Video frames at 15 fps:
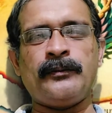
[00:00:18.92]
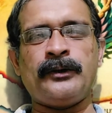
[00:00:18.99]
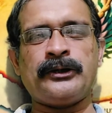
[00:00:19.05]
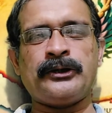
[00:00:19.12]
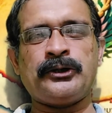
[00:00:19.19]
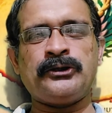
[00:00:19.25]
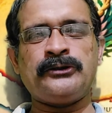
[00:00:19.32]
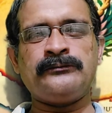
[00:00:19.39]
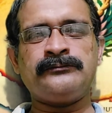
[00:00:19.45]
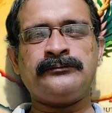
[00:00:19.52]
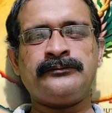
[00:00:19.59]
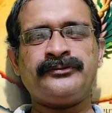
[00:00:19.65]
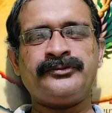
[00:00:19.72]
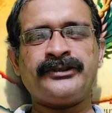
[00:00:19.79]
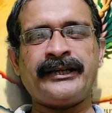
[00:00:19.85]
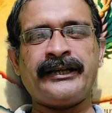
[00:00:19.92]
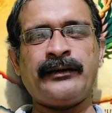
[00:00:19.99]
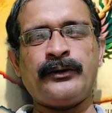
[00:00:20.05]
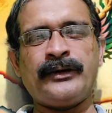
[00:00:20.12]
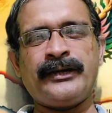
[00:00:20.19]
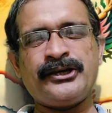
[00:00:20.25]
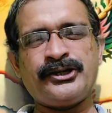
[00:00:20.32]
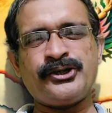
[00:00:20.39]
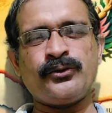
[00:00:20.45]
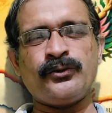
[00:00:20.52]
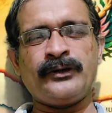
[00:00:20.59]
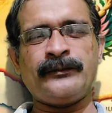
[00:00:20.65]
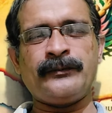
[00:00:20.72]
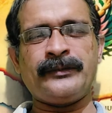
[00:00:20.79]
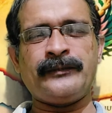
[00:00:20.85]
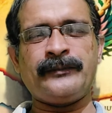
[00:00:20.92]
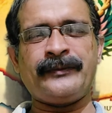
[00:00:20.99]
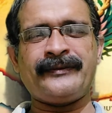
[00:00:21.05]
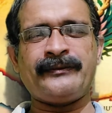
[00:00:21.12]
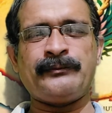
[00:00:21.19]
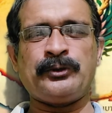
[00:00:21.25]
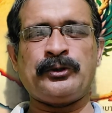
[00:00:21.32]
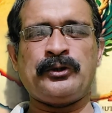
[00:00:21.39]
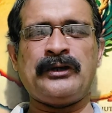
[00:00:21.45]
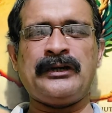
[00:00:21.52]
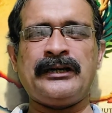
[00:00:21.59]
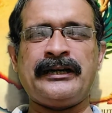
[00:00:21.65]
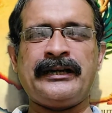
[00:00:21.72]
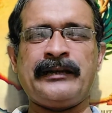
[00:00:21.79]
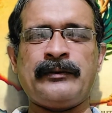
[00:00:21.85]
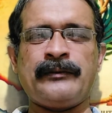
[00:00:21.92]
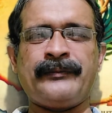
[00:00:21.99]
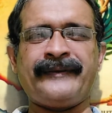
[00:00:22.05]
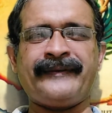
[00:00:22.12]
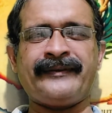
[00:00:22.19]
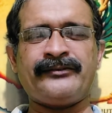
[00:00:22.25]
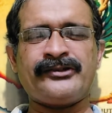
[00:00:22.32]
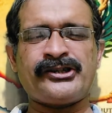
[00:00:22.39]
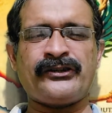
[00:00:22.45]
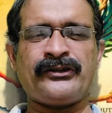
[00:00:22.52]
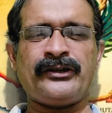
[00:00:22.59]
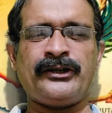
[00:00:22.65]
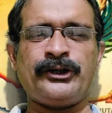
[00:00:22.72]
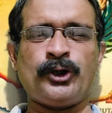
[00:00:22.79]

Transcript: போக மாட்டோம் சைனாவுடைய இஷ்யூ ஒன்றை பற்றி பேச போகிறோம் ஆல்ரெடி நம்ம பேசின விஷயந்தான்